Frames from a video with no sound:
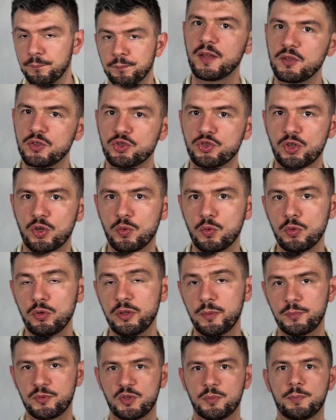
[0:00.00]
Ten
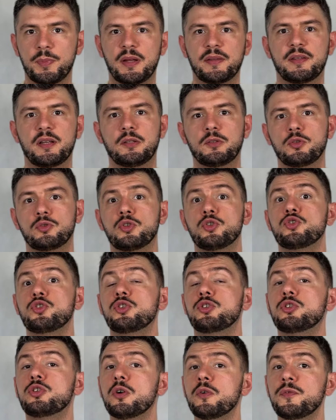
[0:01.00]
szczególny przypadek
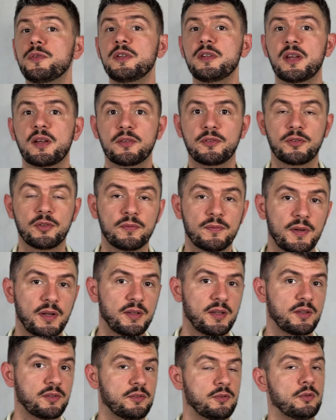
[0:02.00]
dotyczy
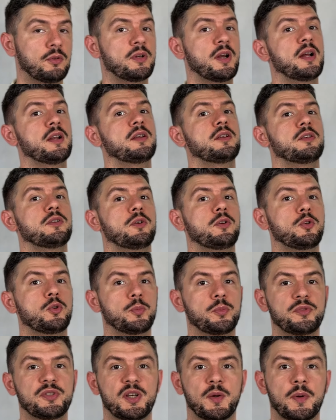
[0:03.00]
dofinansowania z lokalnych
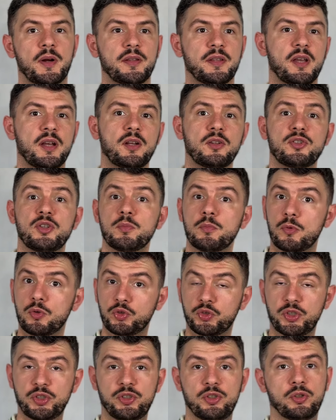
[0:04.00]
grup działania, gdzie
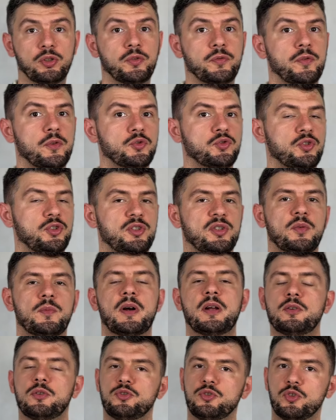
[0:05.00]
możecie otworzyć
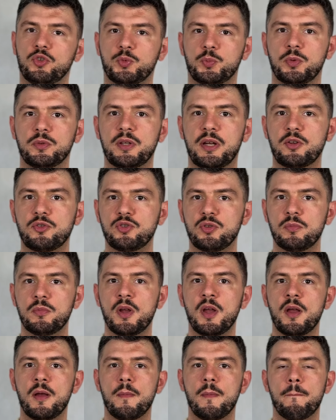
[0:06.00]
działalność gospodarczą
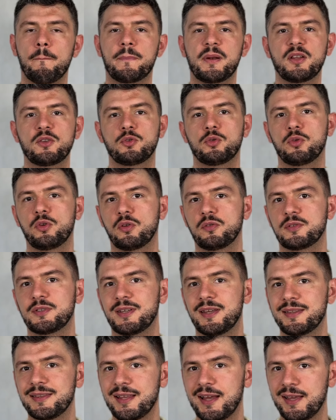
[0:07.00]

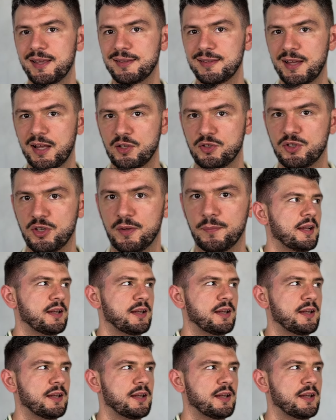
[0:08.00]
pracując na etacie.